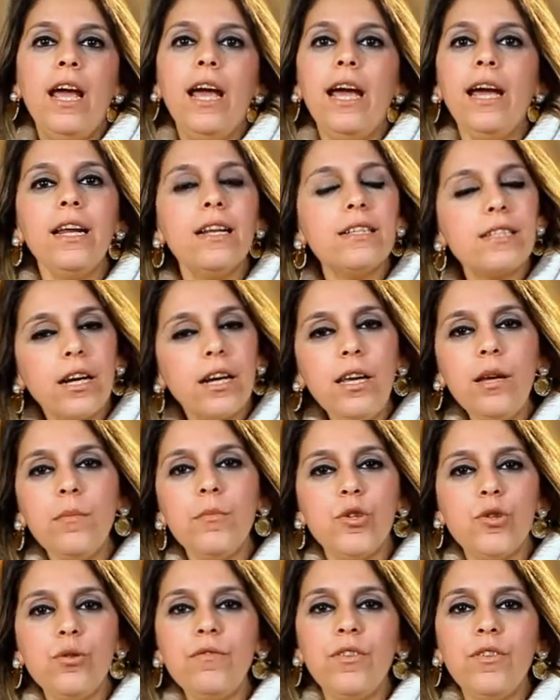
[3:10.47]
احنا صحيح
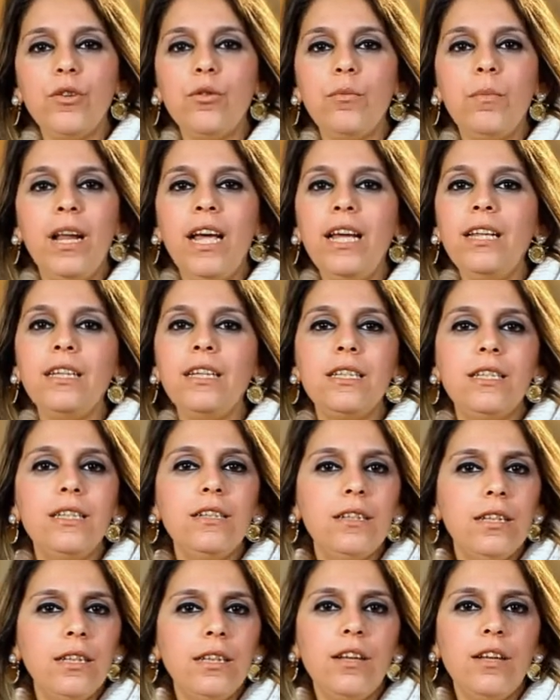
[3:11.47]
بنشوف انه بلاد كتير
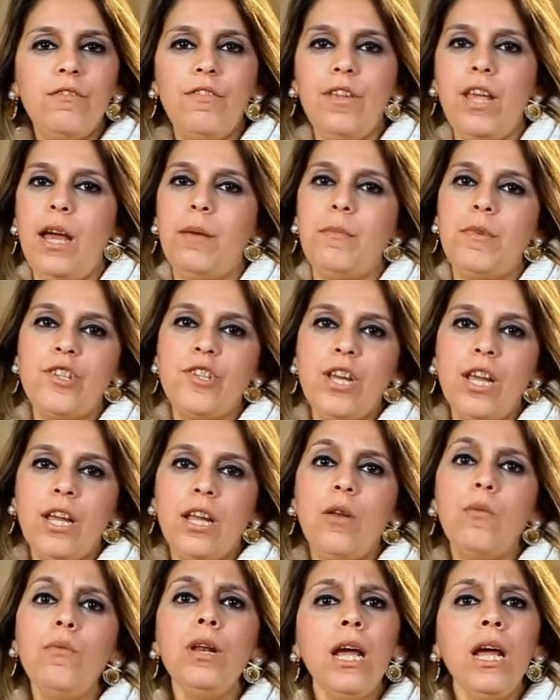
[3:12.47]
جدا فيها
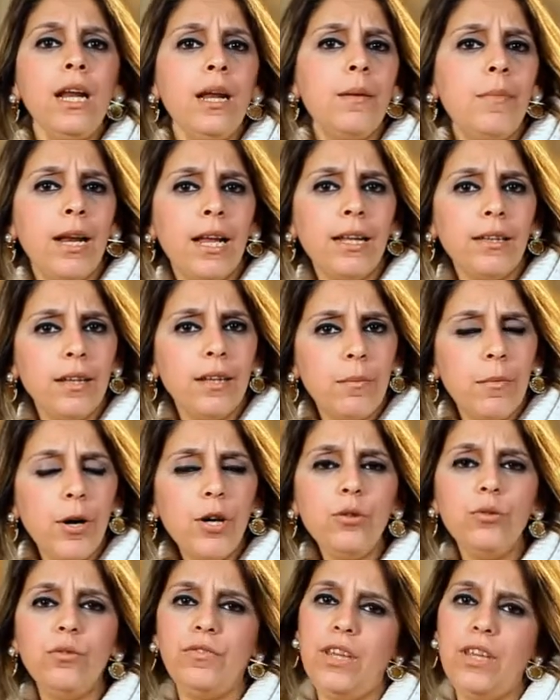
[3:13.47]
مشاكل وان احنا بلدنا
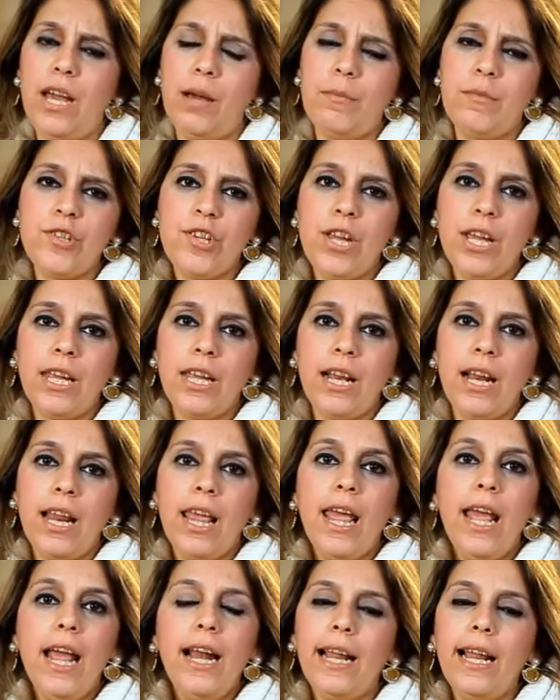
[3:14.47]
برضو فيها مشاكل
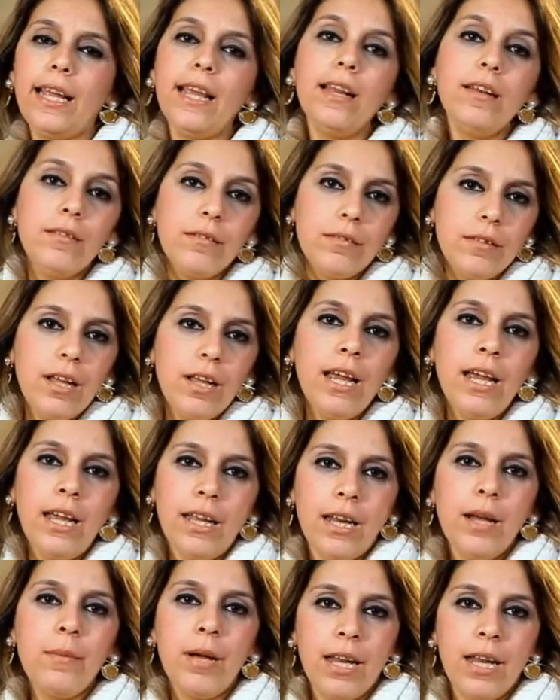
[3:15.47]
لكن
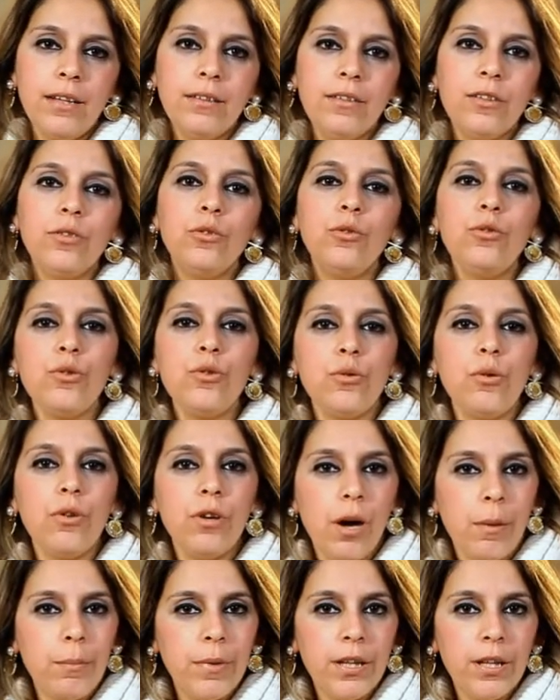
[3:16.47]
احنا بلد نشكر
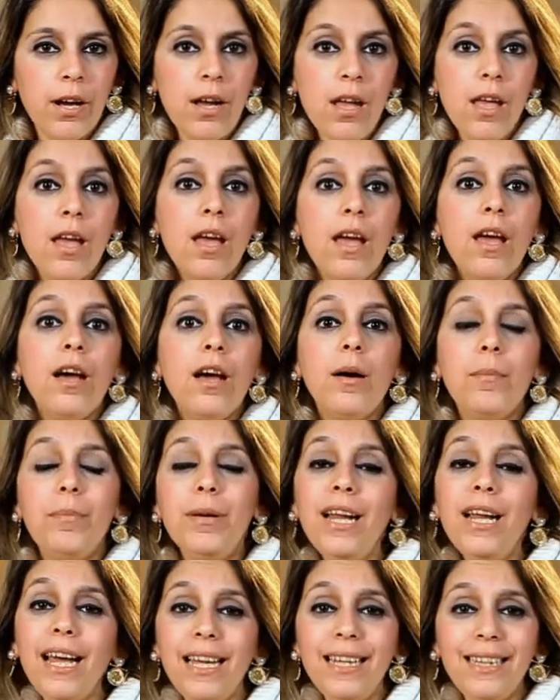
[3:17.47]
ربنا
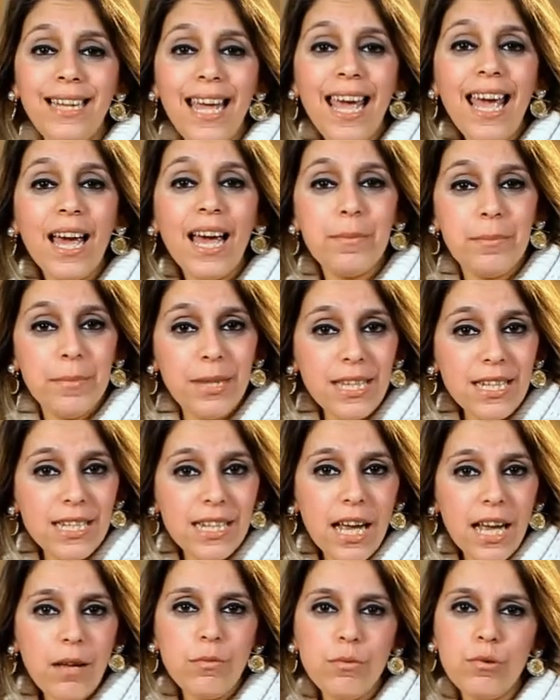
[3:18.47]
ربنا اداها
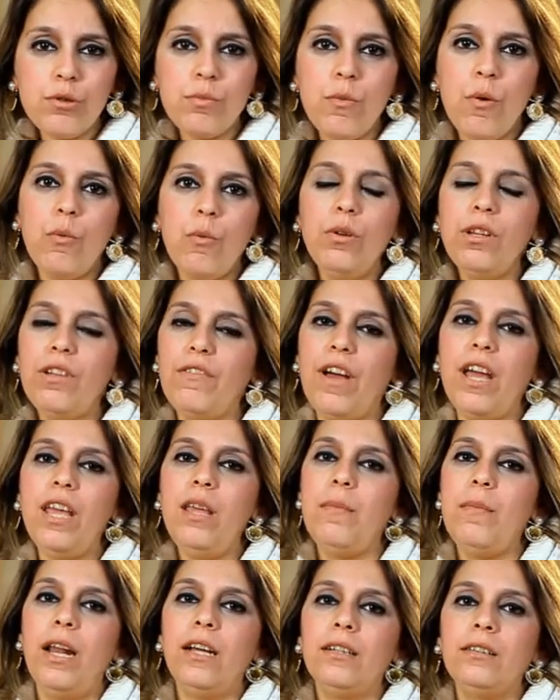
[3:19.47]
ميزه مش موجوده في اي
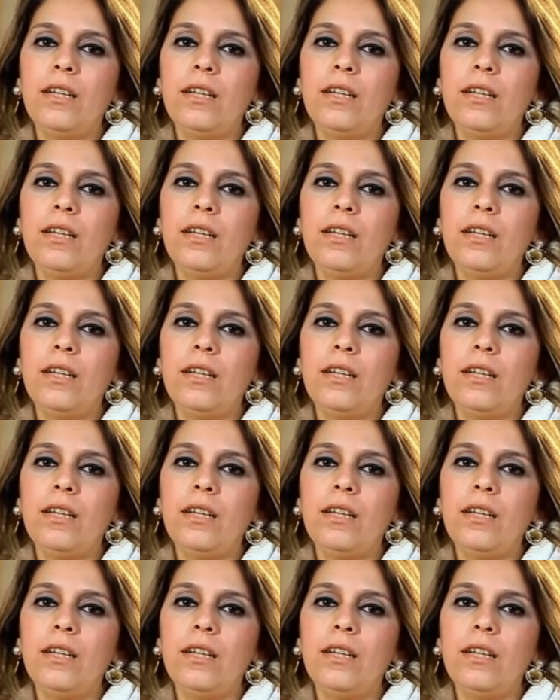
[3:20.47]
بلد